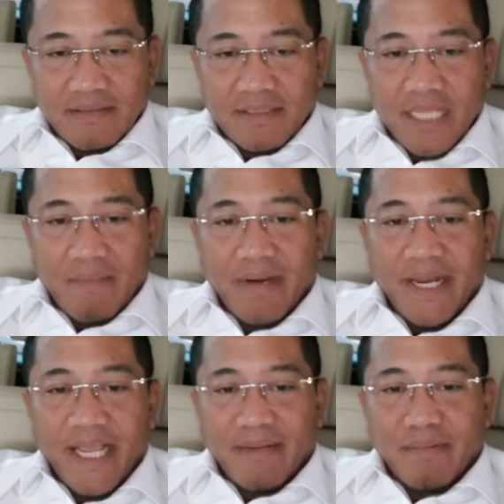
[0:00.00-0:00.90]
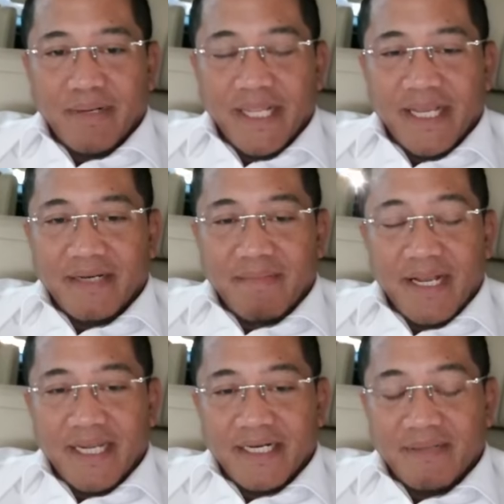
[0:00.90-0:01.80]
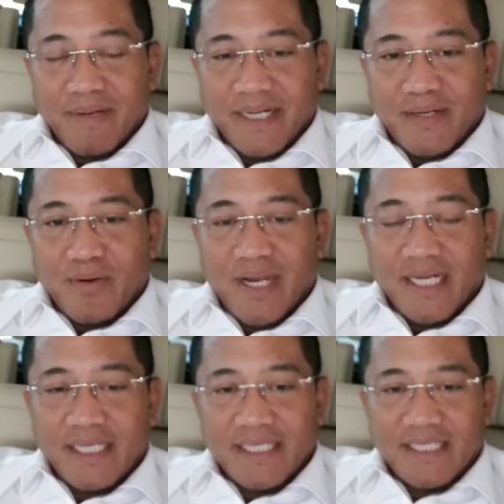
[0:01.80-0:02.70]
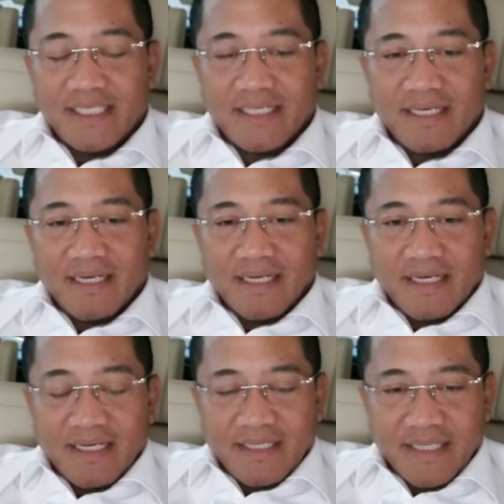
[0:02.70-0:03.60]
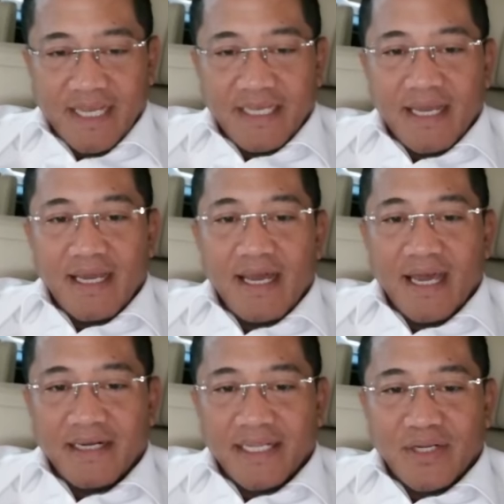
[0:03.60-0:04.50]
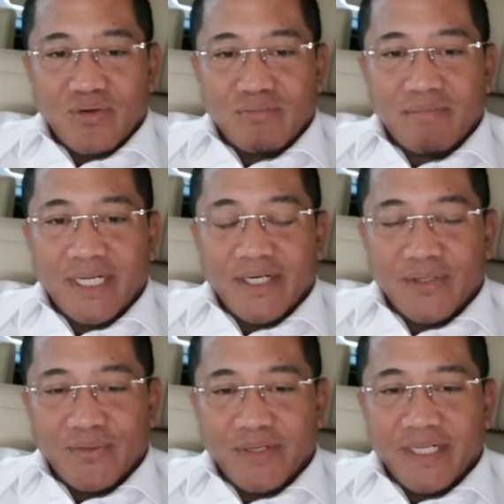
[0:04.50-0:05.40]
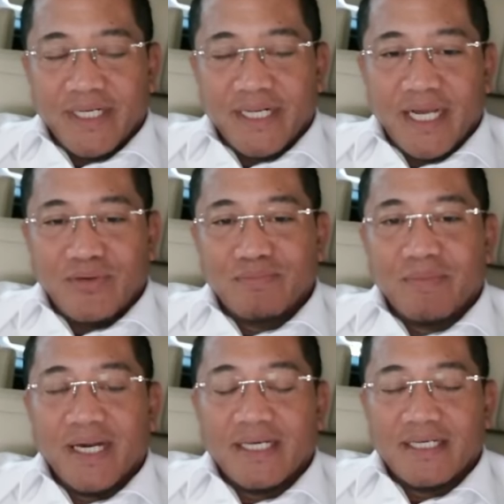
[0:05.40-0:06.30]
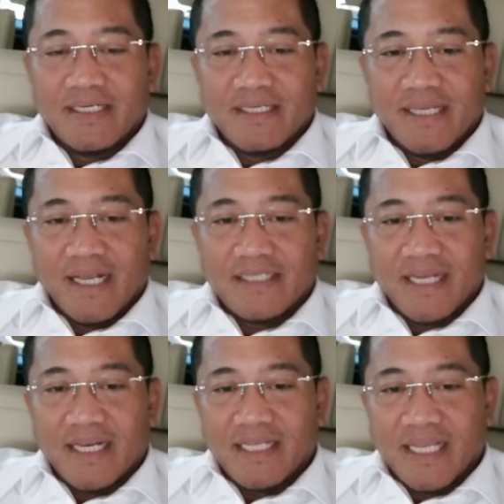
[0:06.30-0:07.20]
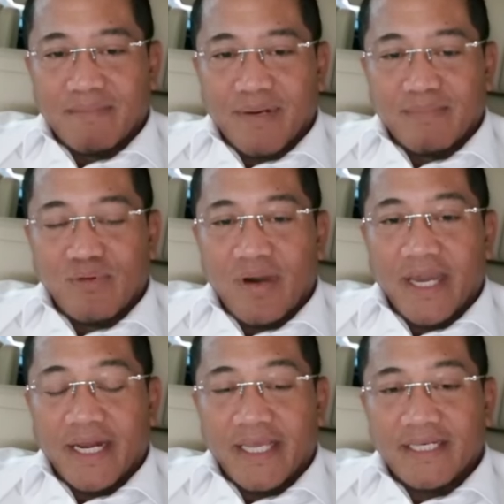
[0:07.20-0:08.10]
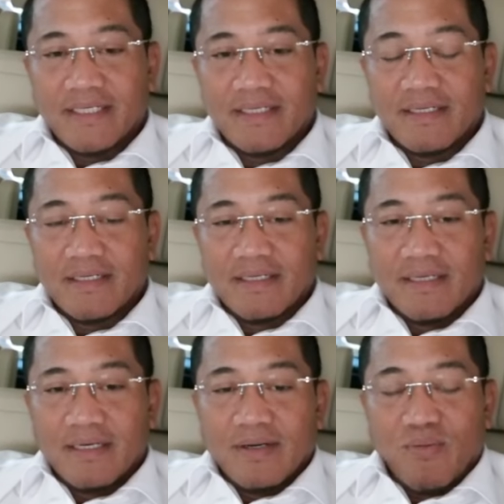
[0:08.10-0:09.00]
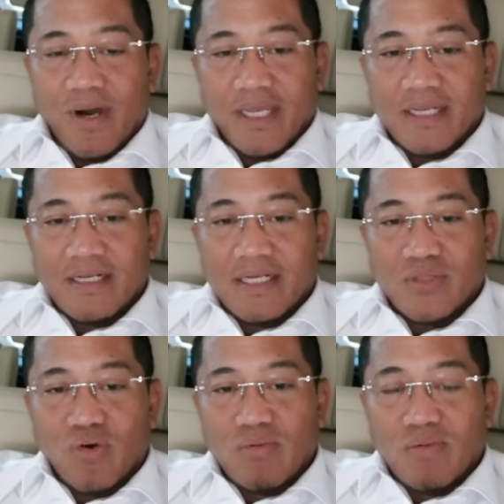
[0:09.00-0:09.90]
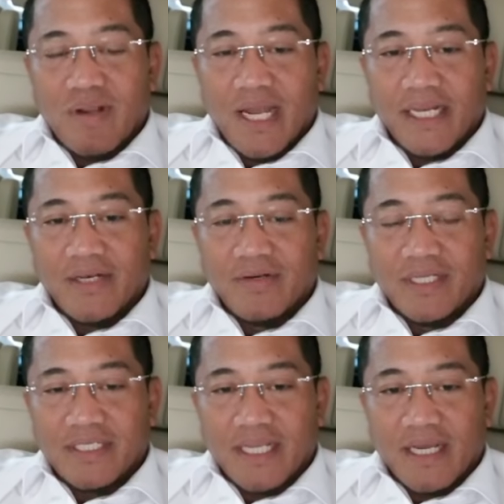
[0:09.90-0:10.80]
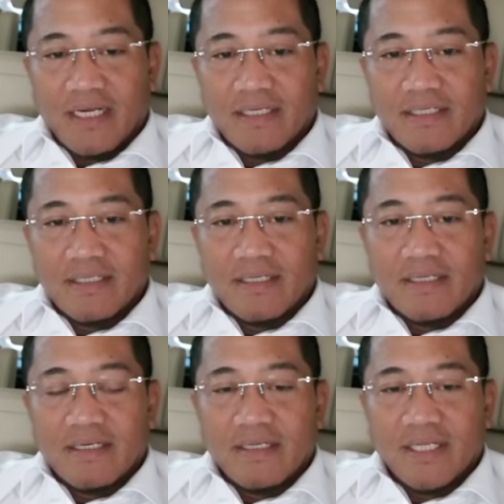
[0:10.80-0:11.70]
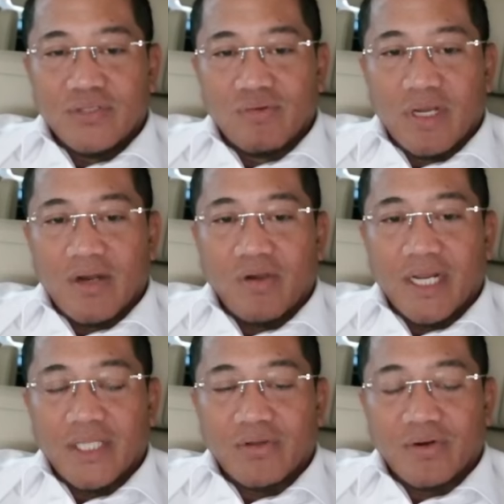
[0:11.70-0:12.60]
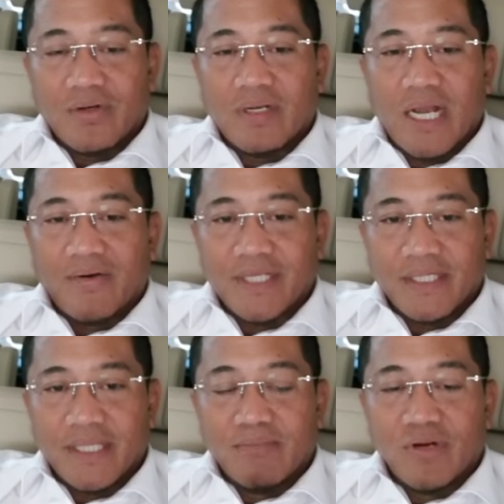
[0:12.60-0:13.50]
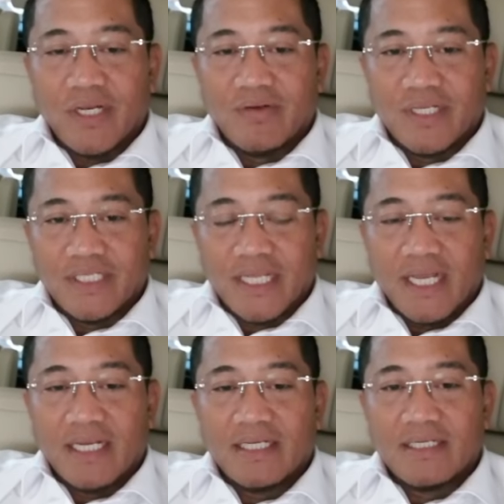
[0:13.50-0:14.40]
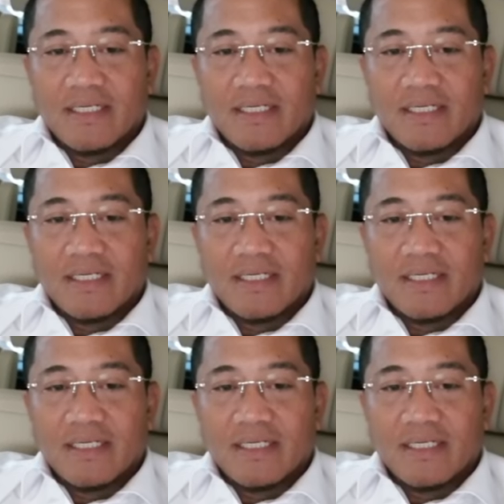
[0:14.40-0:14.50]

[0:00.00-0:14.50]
sama dengan memberikan makan kepada rohani. Saya Andi Rukman Nurdin Karumpa yang sering disapa Bung ARN, Wakil Ketua Umum Kadin Indonesia, yang juga koordinator kawasan timur Indonesia,